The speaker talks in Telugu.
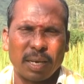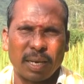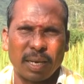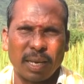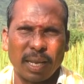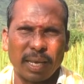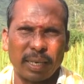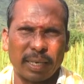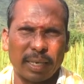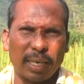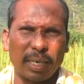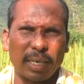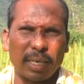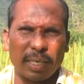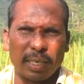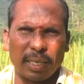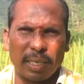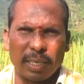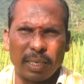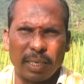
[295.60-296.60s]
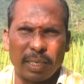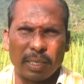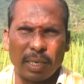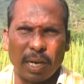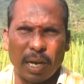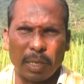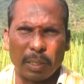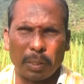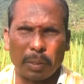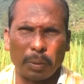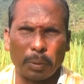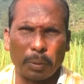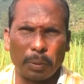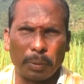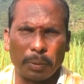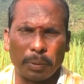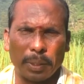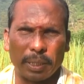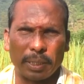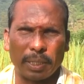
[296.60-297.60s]
అలాగే నాట్లు
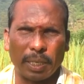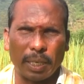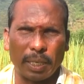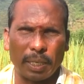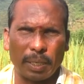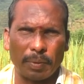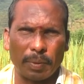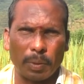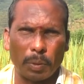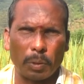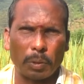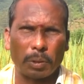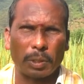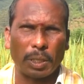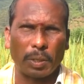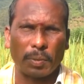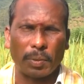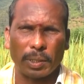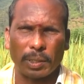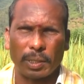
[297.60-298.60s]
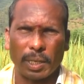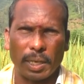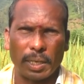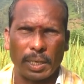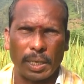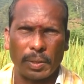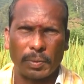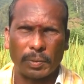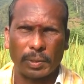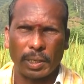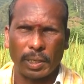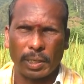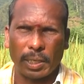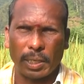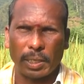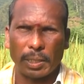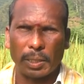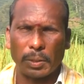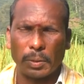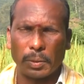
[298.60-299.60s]
వేసిన ఇరవై రోజుల తర్వాత రెండు వందల
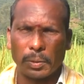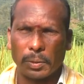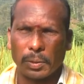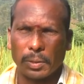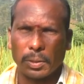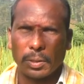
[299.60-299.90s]
కేజీలు